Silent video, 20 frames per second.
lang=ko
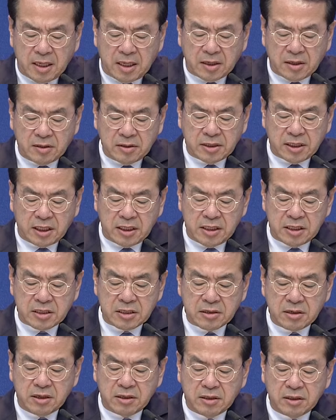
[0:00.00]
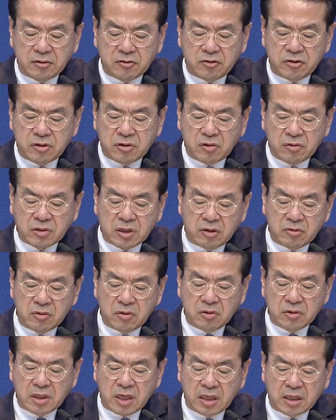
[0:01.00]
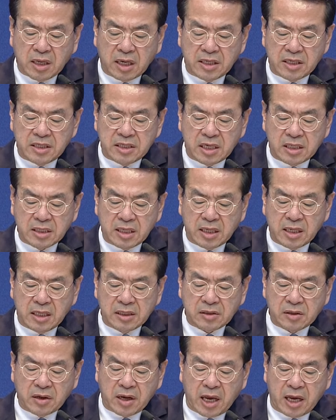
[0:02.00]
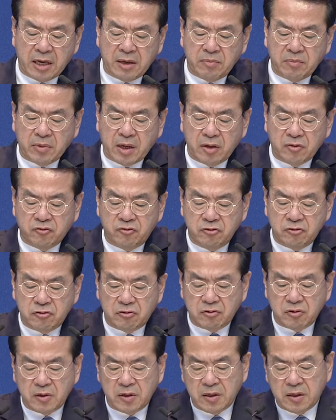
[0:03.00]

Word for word: 현재 이승현은 구속사 운동센터 이사장에서 해임된 후